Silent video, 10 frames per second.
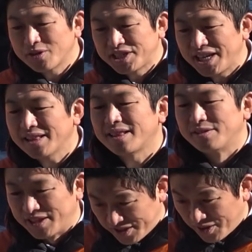育し合って
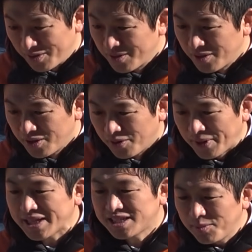るんですよ。
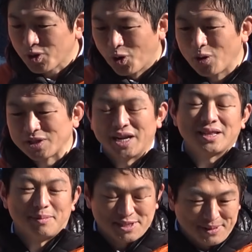私も教育さ
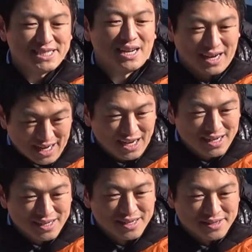れてます、皆さんから、
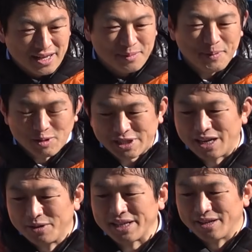ね、いっぱいお叱
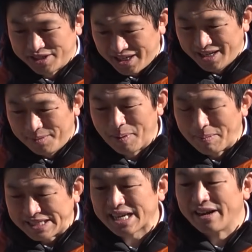り受けてるし、いっぱい
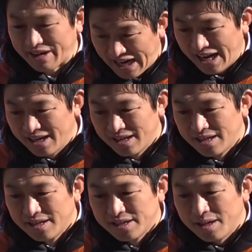間違えるから。
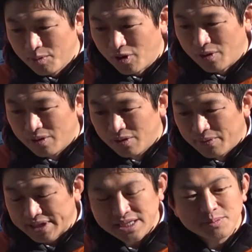でも
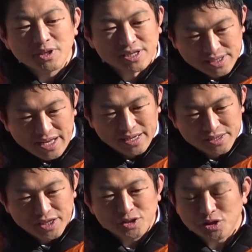私もですね、
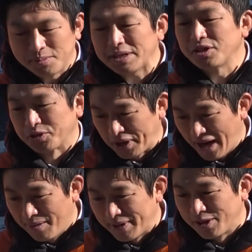成長しますよ。そ
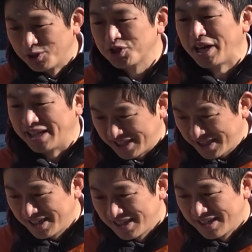りゃまだよんじゅう代だし、